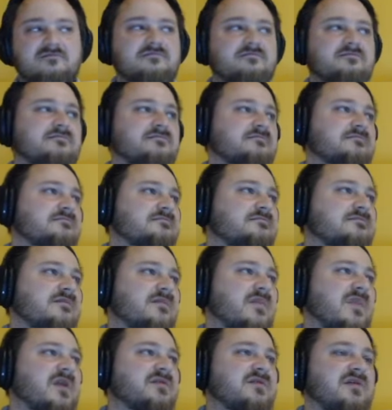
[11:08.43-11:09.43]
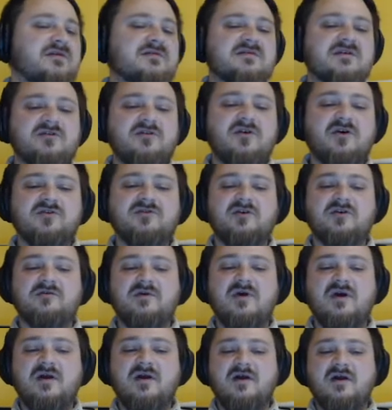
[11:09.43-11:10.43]
mm,
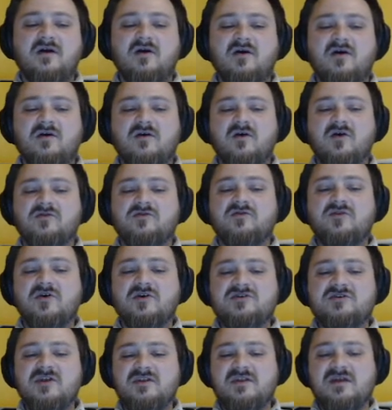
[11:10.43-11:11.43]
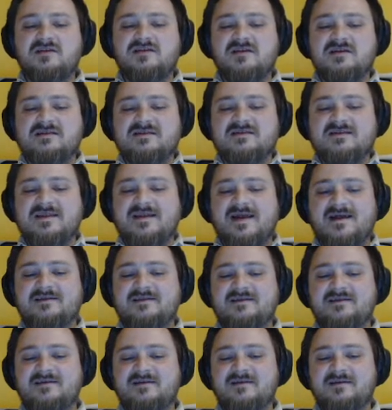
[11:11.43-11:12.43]
tęsknotą odnośnie naszej
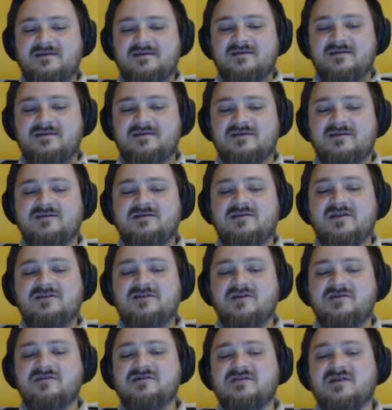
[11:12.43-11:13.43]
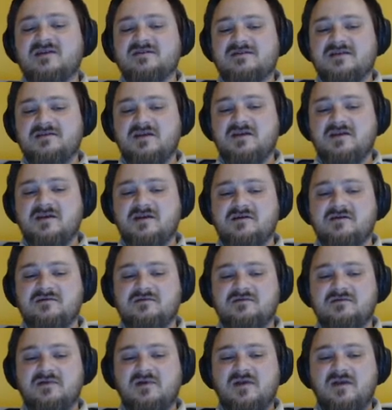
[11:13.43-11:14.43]
straty, naszego stracenia
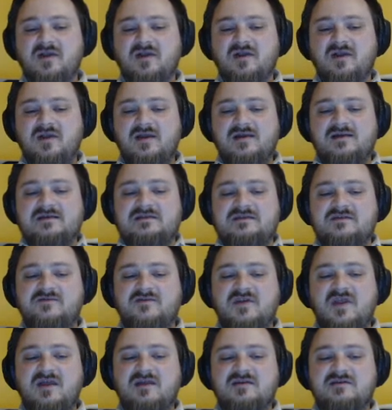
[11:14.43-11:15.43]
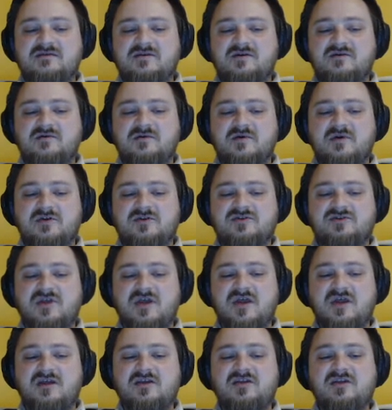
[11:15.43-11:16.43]
Jego. Z wiedzą,
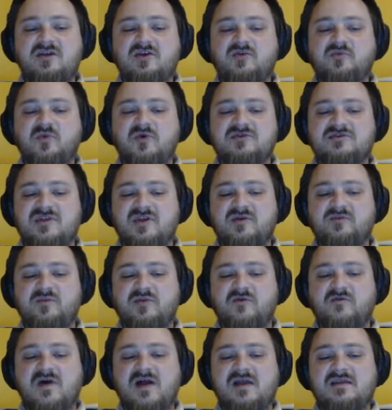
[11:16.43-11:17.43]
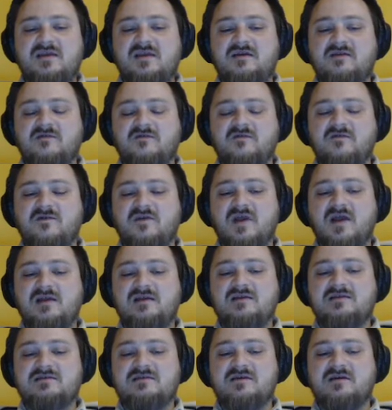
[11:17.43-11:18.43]
że ich postępowanie
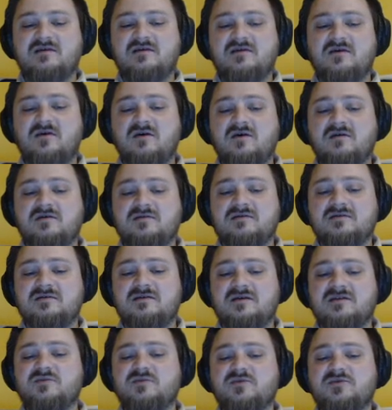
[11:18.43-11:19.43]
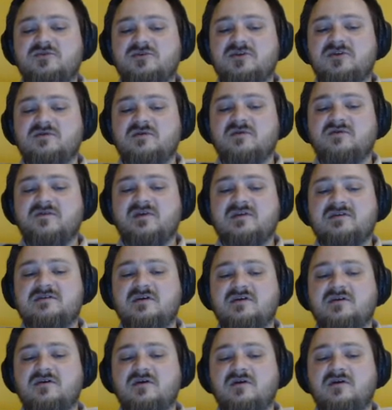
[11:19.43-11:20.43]
wielce go zasmuciło,
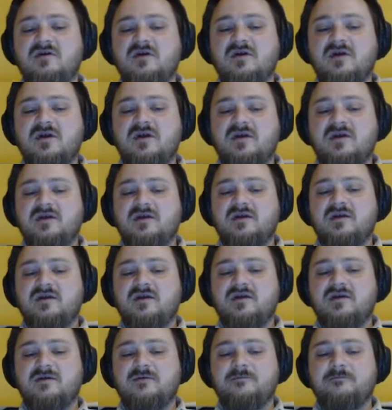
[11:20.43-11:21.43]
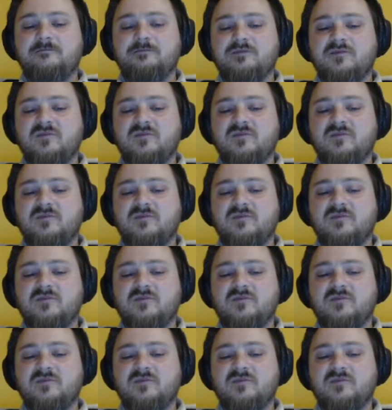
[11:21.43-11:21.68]
wielce go e,